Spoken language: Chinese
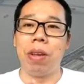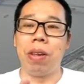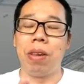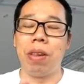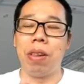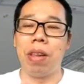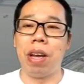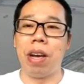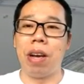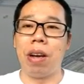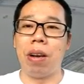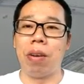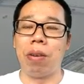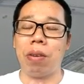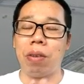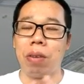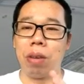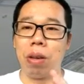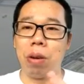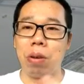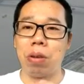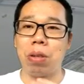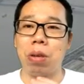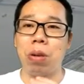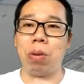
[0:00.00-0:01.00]
那
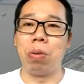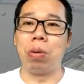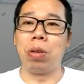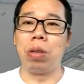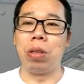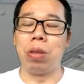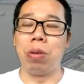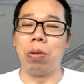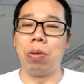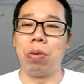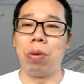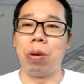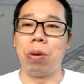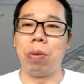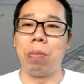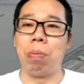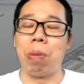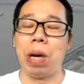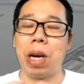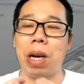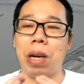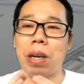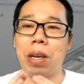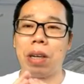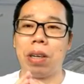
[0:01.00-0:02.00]
到时候我就会
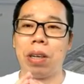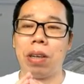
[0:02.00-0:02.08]
把，